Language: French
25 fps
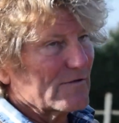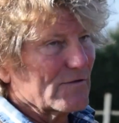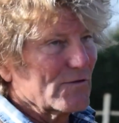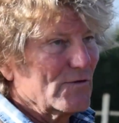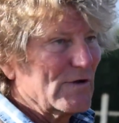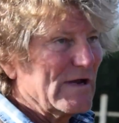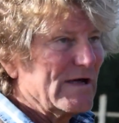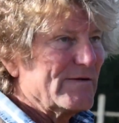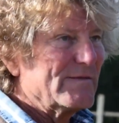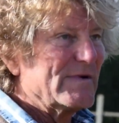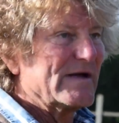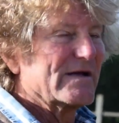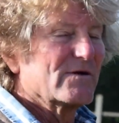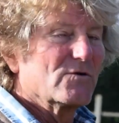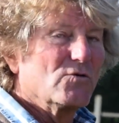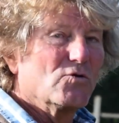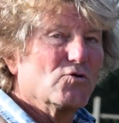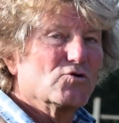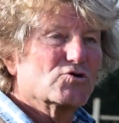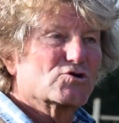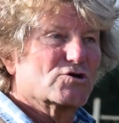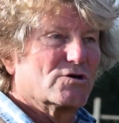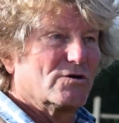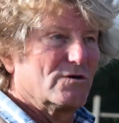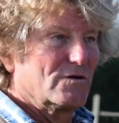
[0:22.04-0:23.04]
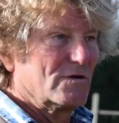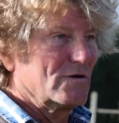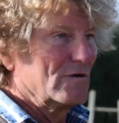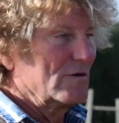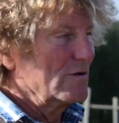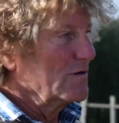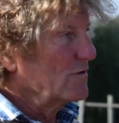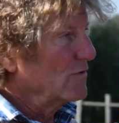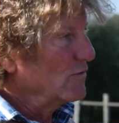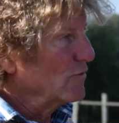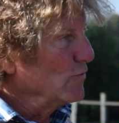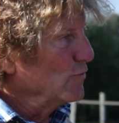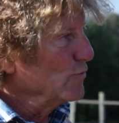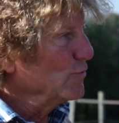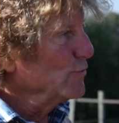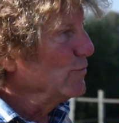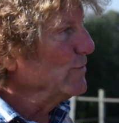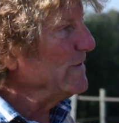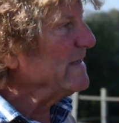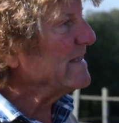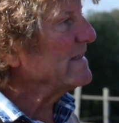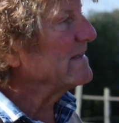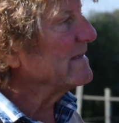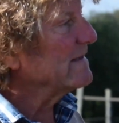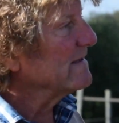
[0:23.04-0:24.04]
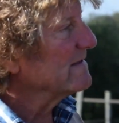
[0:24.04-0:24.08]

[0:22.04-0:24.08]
de la main gauche le 8,